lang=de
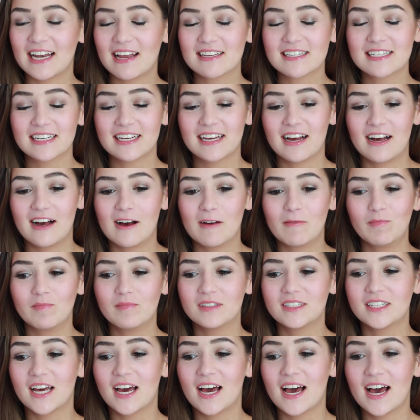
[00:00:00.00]
Klasse
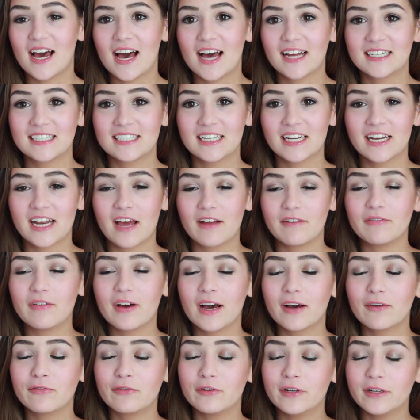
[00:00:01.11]
kam, da hatte ich dann
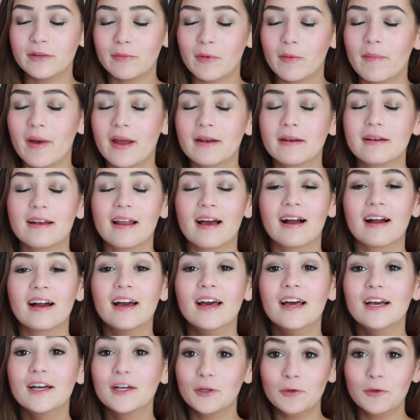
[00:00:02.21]
einfach für einen Moment lang